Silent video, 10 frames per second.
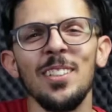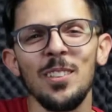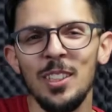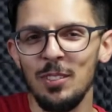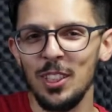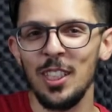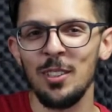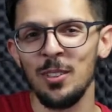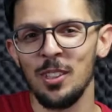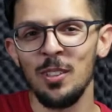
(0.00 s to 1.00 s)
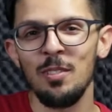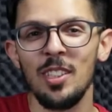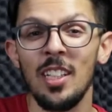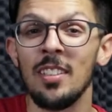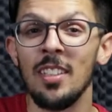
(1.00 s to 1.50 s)
Os investigadores da
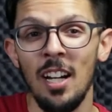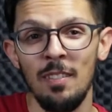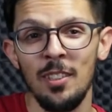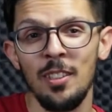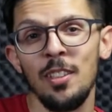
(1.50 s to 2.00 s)
Universidade de Harvard